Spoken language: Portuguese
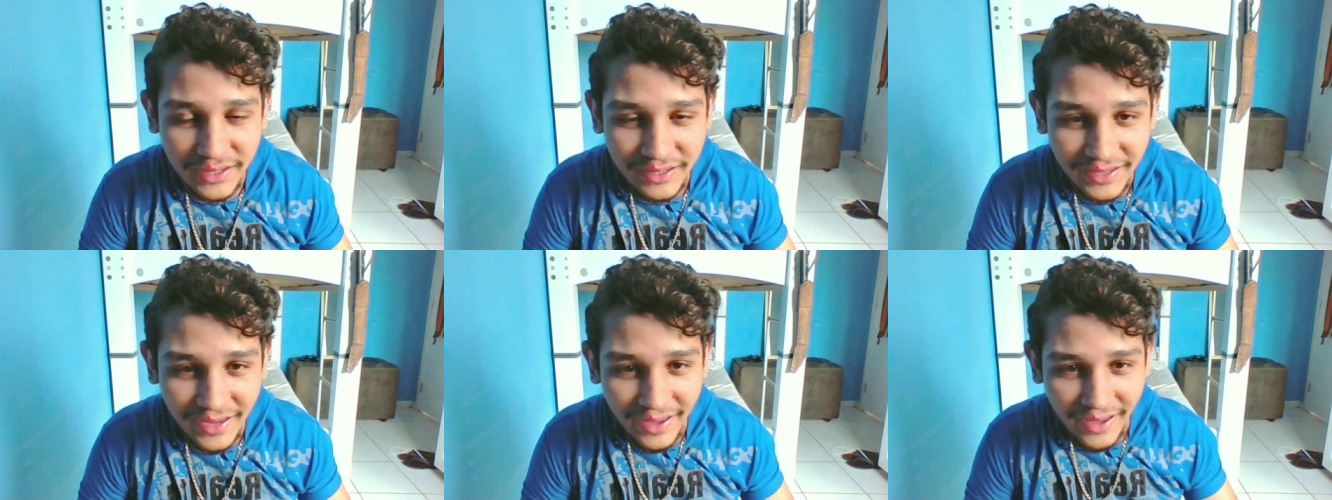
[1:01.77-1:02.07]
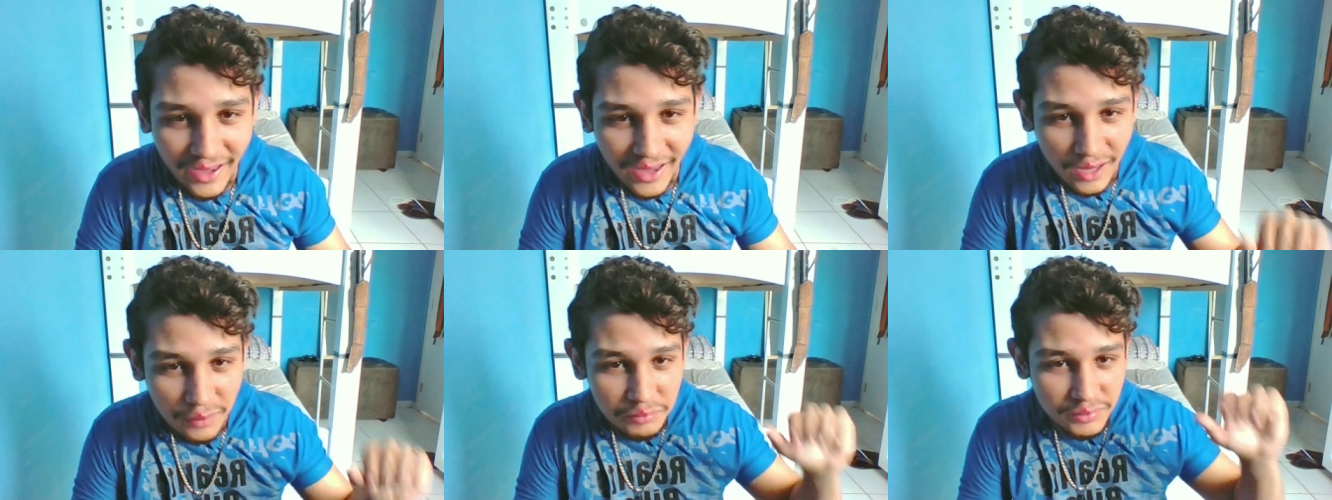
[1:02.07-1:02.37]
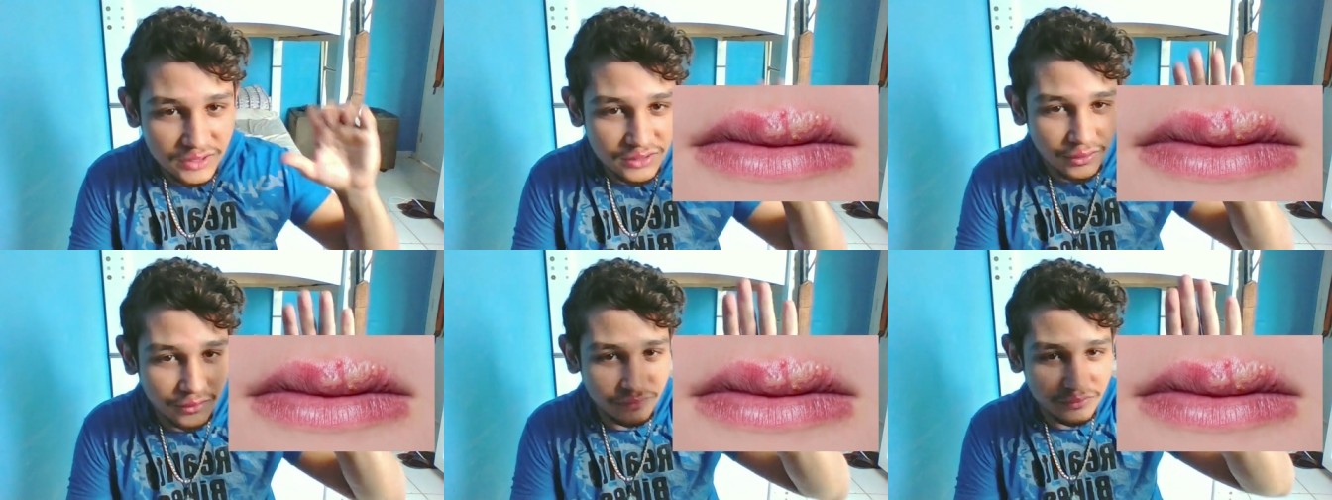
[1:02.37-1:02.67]
que é
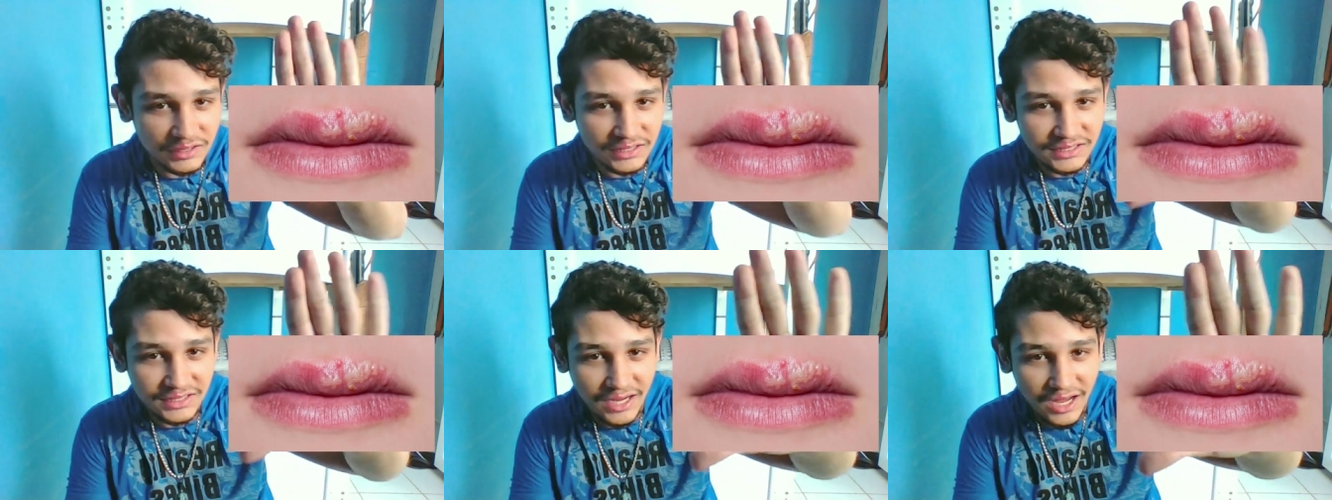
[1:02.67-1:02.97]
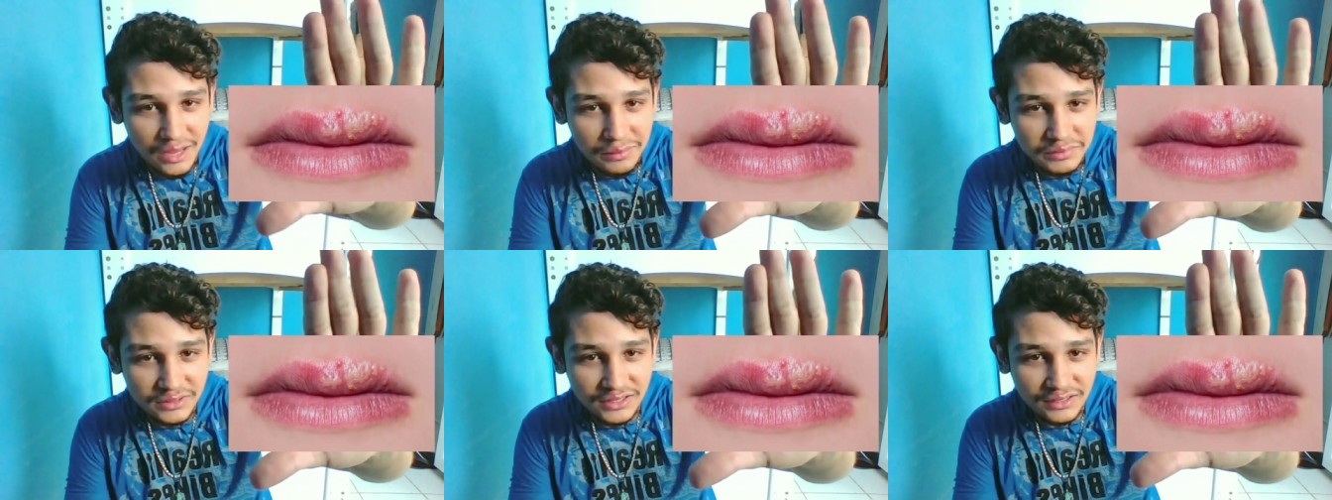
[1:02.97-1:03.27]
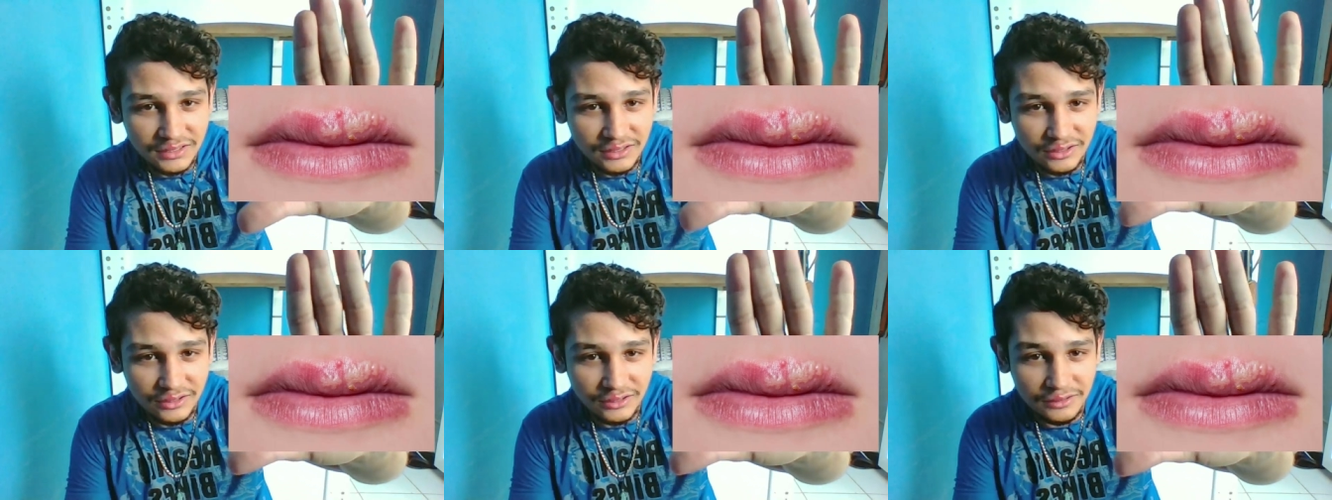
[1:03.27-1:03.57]
herpes. Ó, vou deixar herpes
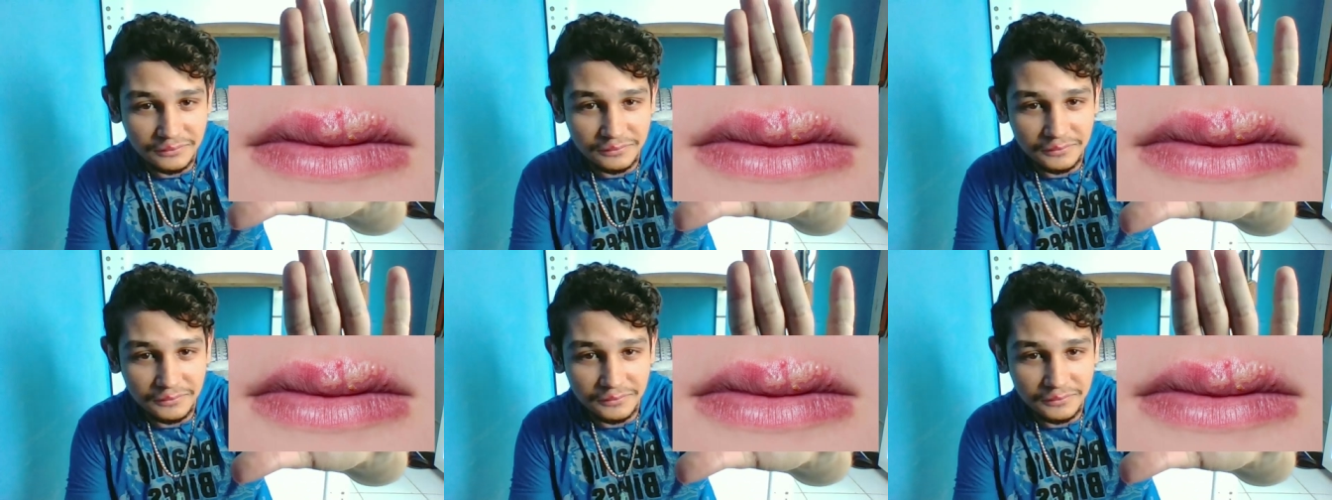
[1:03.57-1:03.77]
aqui.